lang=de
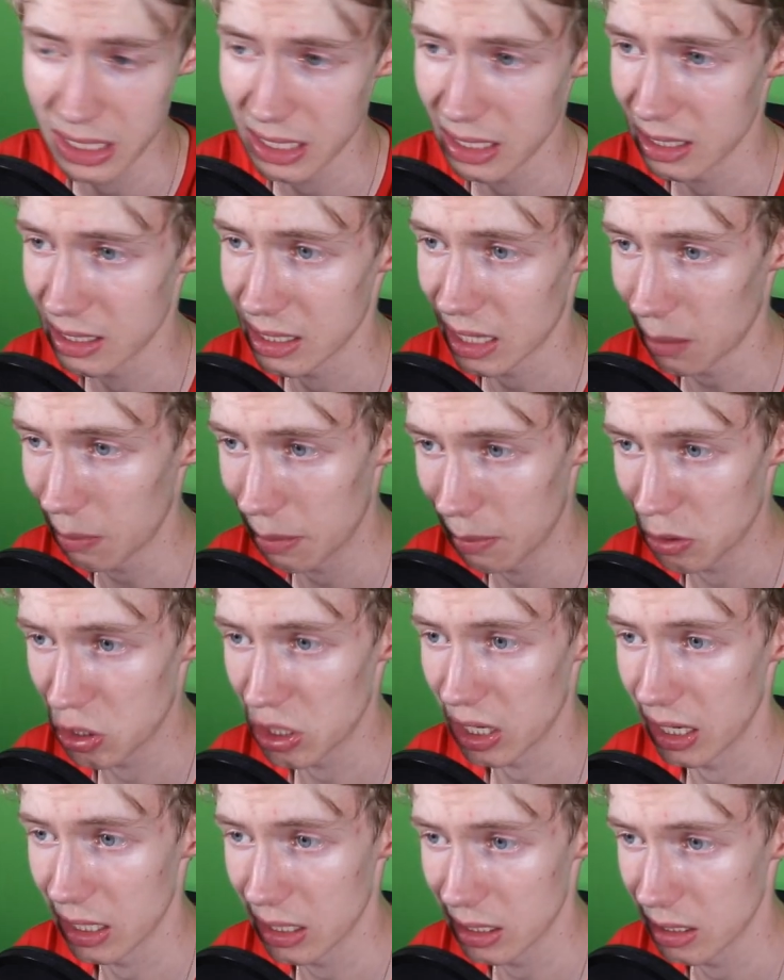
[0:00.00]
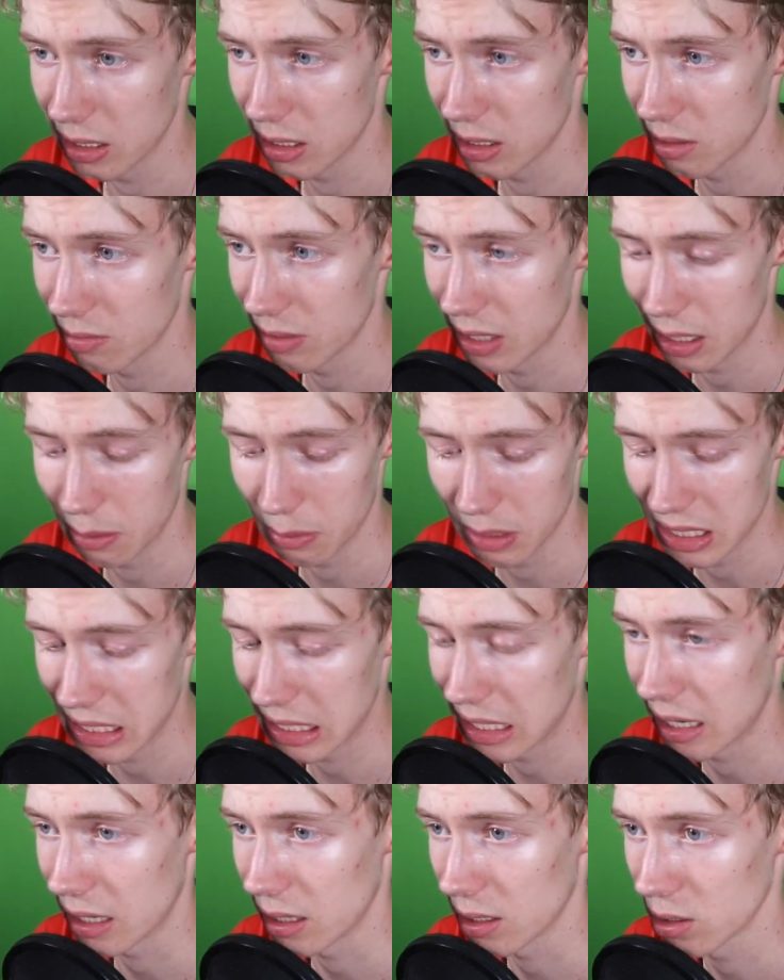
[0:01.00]
bitte sagt mir Bescheid. Das wäre nämlich
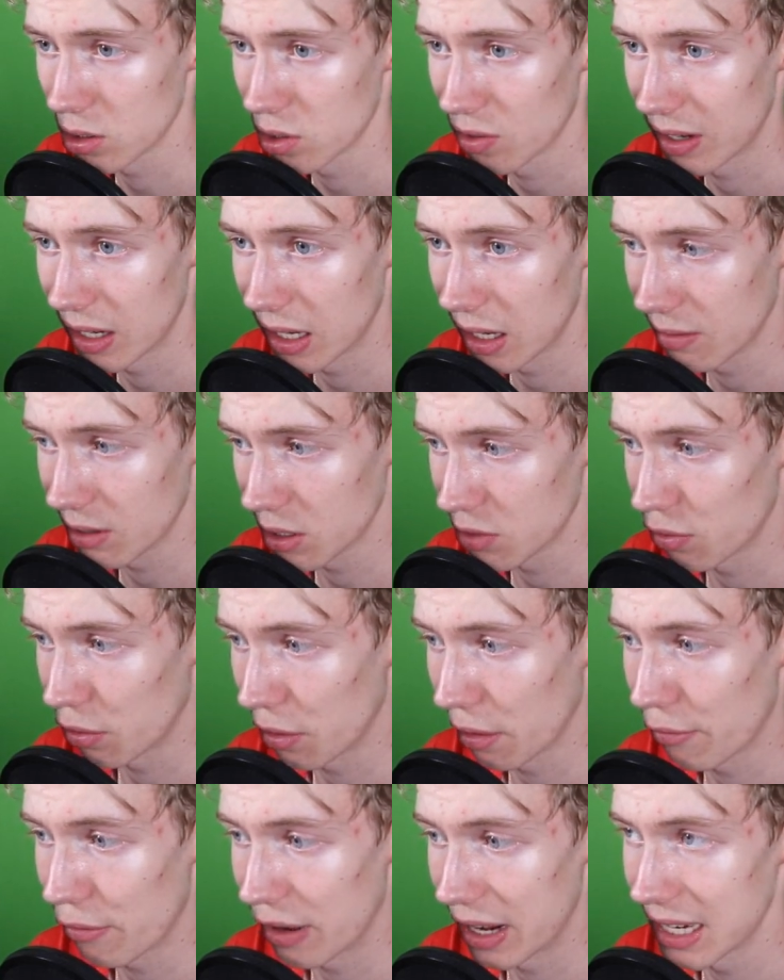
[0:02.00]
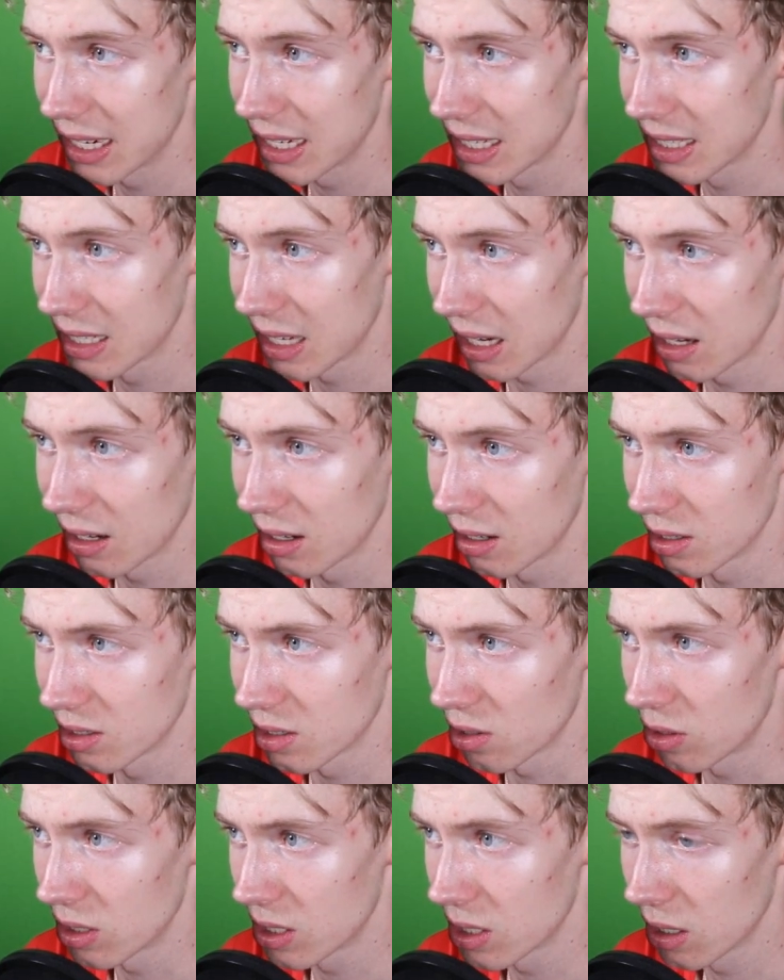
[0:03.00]
sehr tragisch, wenn da irgendwas vorgefallen sein
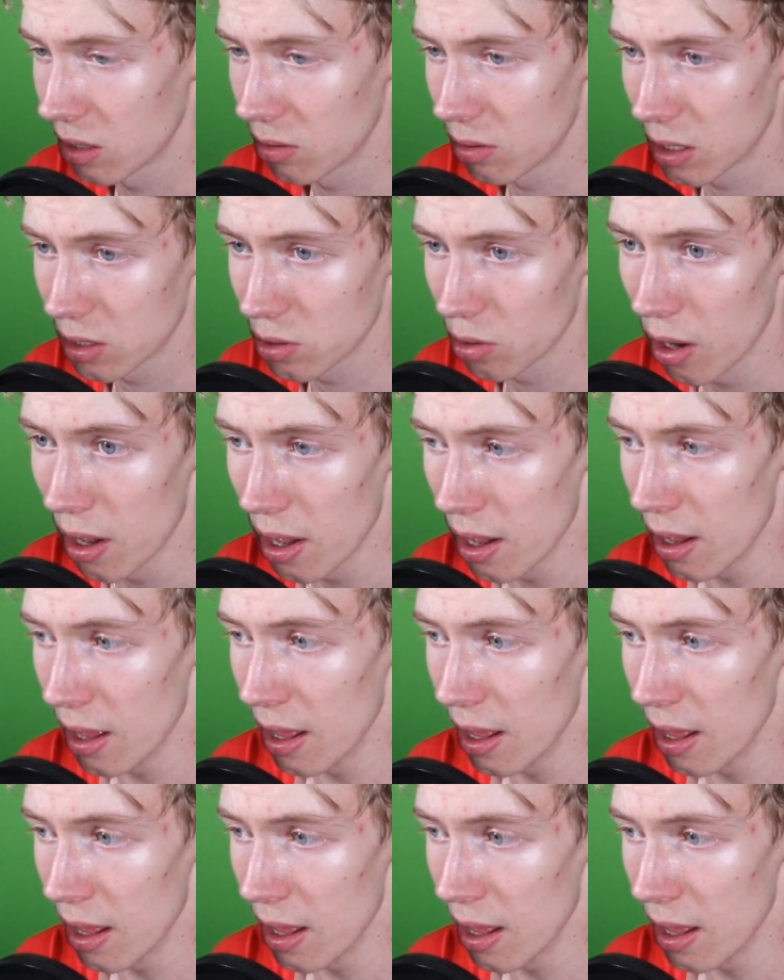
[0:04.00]
sollte oder so.